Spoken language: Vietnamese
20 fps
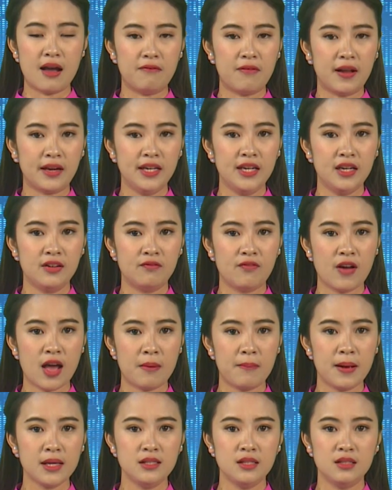phát hiện và
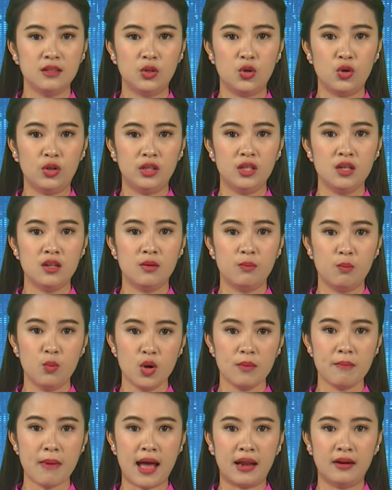bắt giữ đối tượng
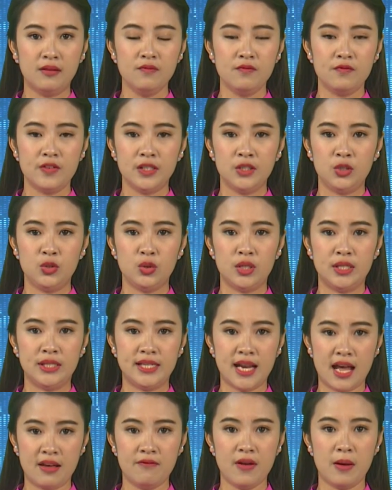buôn bán vận chuyển
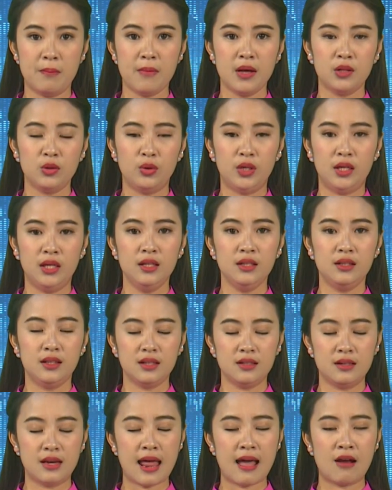trái phép ma túy
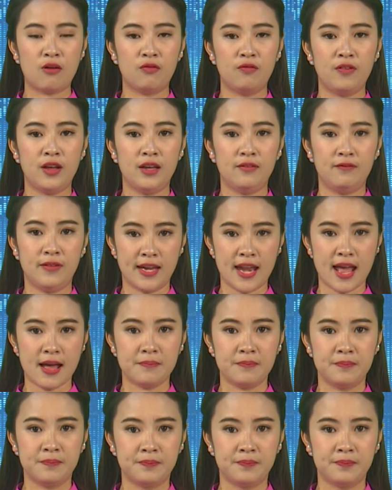từ Lào về Việt Nam.